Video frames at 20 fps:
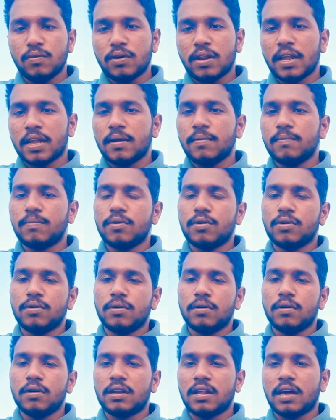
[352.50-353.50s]
ఊరేగింపులు
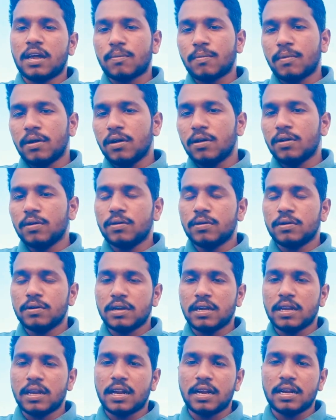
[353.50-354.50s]
నరబల్లులు
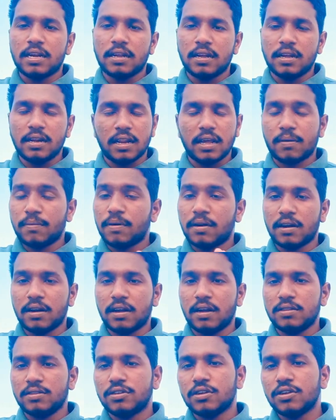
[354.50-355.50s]
ఇలా
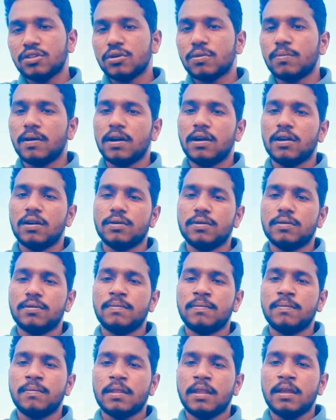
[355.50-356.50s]
నరబల్లులు కాదు జంతు
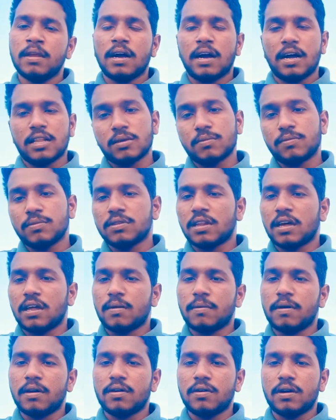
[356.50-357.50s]
అంతకుముందు
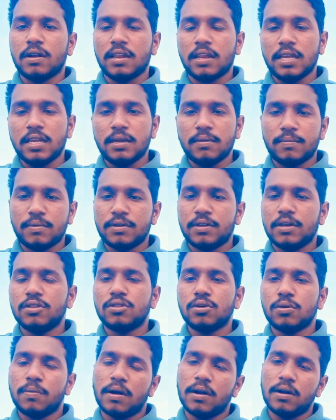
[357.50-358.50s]
నరబల్లు ఉండేవి ఇప్పుడు
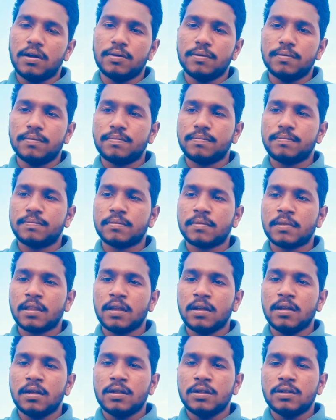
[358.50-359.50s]
జంతు
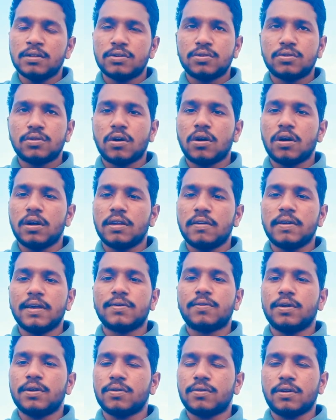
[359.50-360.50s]
సో ఇవి
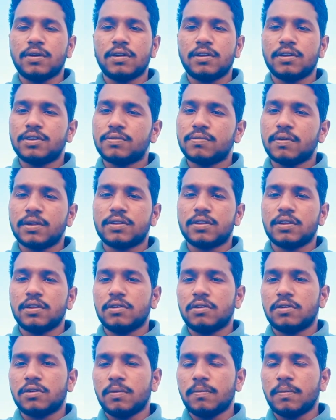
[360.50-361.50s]
కొన్ని కొన్ని రిచువల్స్
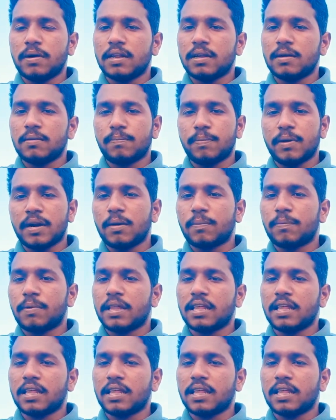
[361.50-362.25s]
ఏంటంటే మనకి పిండ